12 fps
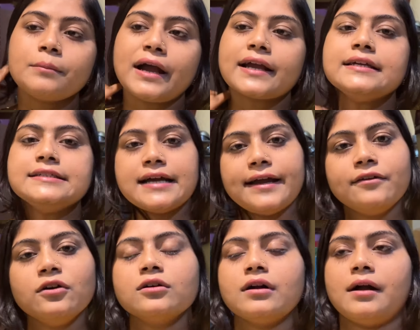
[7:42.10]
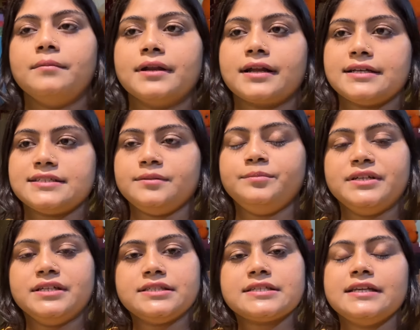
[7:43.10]
বাকি যাই হোক আমার কাছে
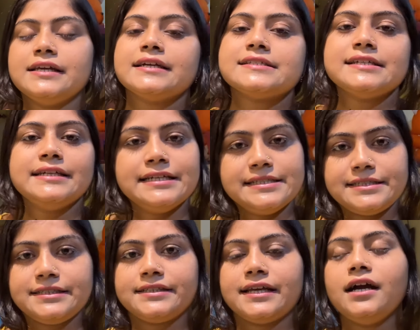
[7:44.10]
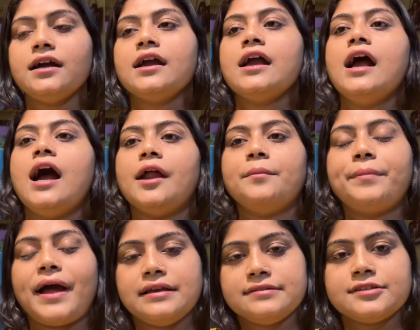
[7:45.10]
বেস্ট লেগেছে জিটা আর
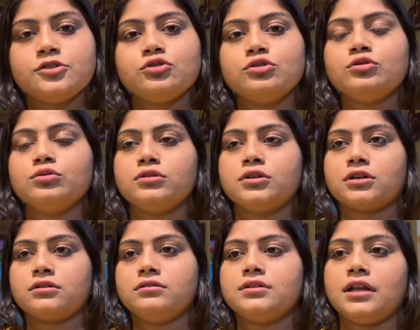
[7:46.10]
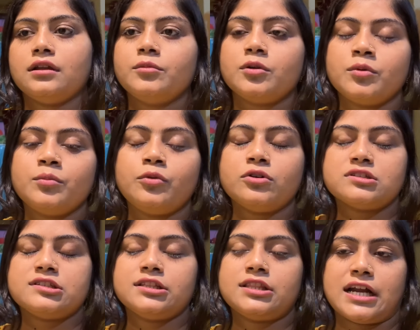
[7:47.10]
প্রাইজের যদি তুলনা করো তাহলে বলবো
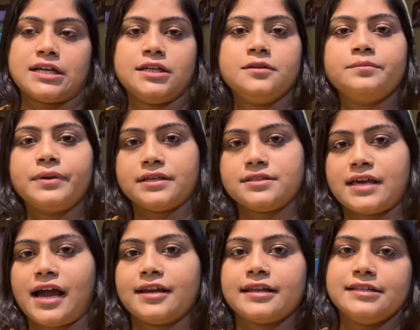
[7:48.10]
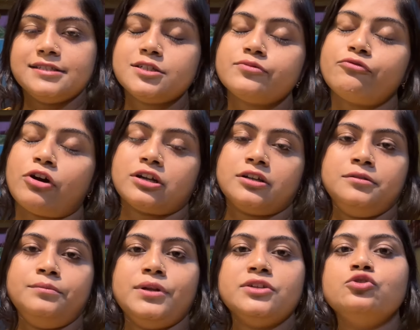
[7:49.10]
বসের থার্টিন প্লেস আর এলজির ফর্টিন
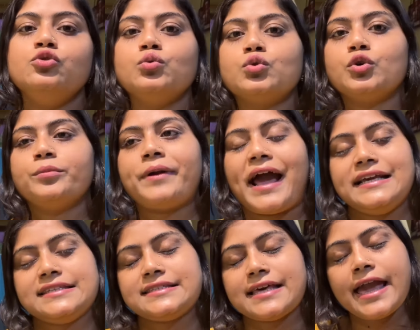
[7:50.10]
প্লেস দুটোর প্রাইস